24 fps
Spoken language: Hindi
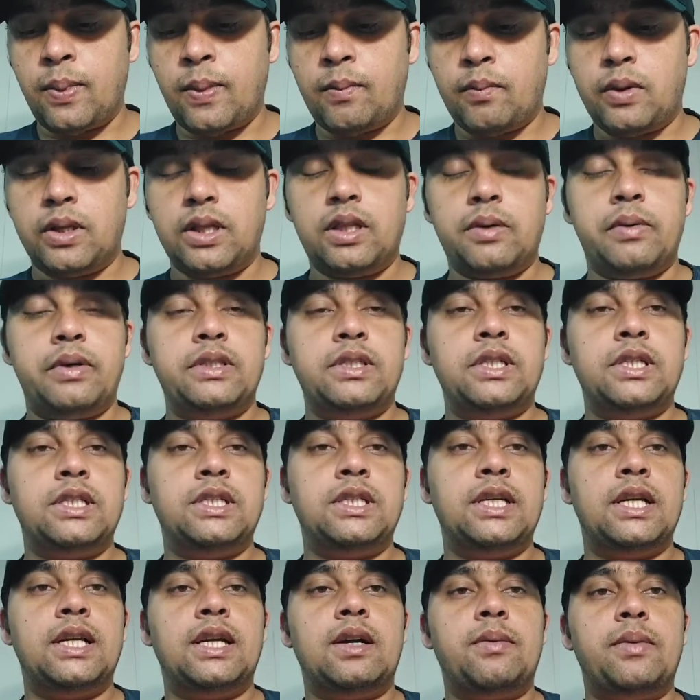मतलब
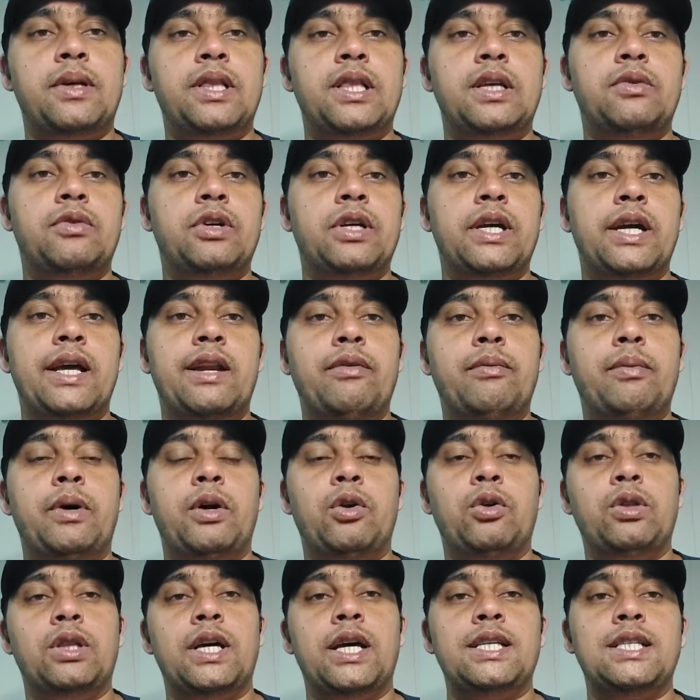असिस्टेंट का मतलब वही हेल्पर
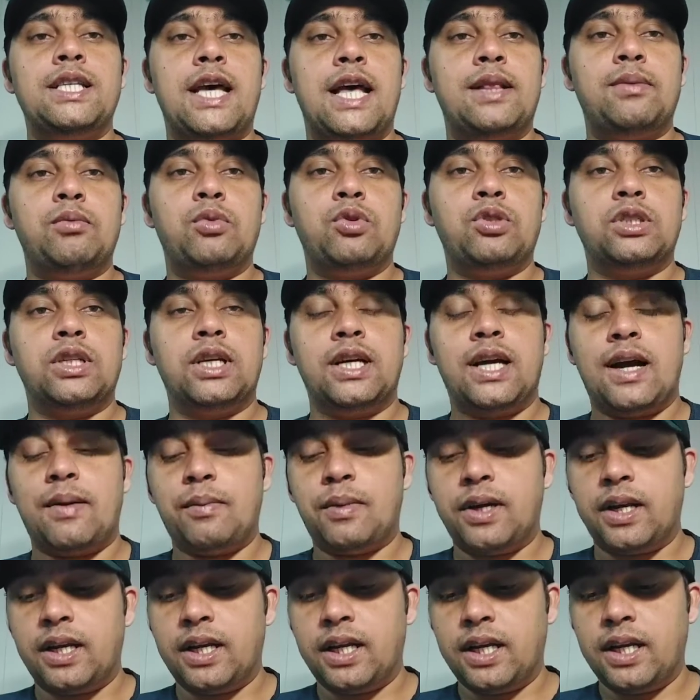होता है साथ में उसके काम
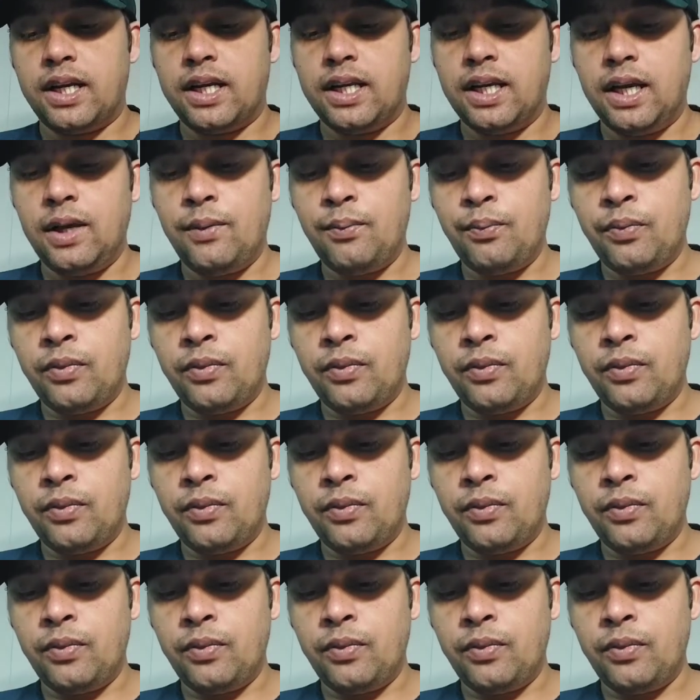करने के लिए